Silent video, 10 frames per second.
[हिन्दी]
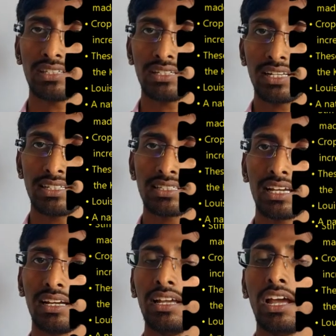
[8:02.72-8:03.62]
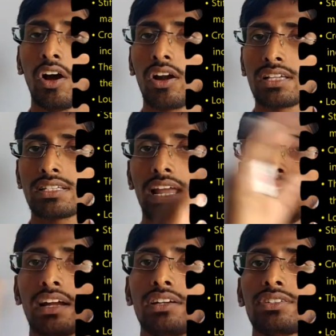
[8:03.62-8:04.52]
प्राइस इंक्रीज किया और ये
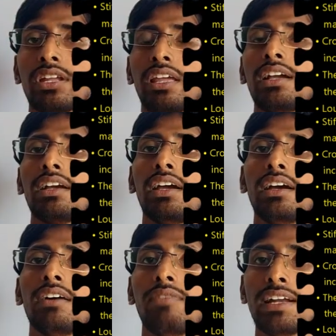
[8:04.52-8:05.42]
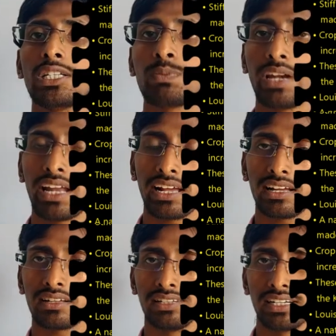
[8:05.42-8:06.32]
सारा कंडीशन एक वाइड स्प्रेड
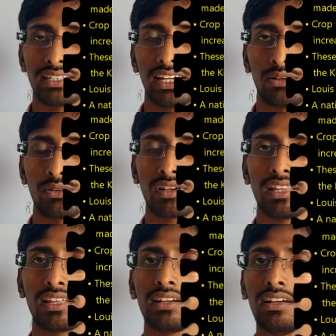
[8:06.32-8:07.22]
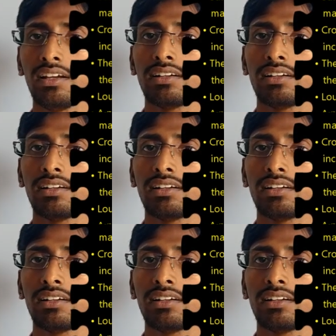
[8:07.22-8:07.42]
एंगर क्रिएट किया लोगों के अंदर